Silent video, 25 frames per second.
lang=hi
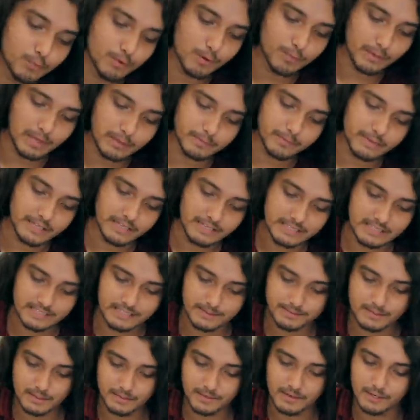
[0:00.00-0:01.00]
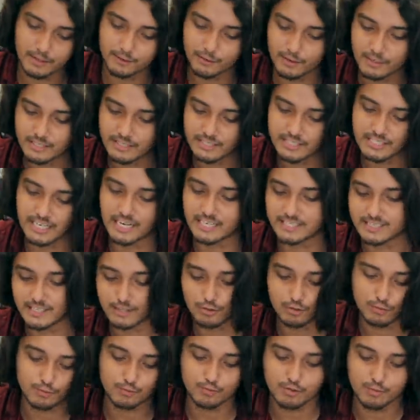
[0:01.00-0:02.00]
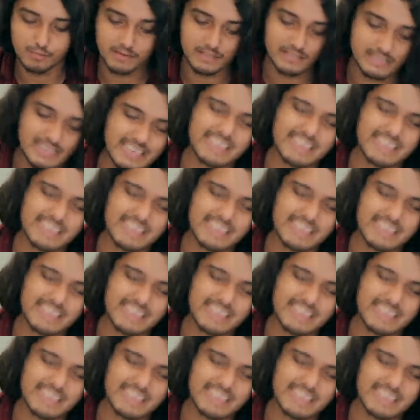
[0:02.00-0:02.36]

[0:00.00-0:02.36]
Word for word: के बाद में देखते हैं सबसे पहले तो एक चार्जर तुमको मिलता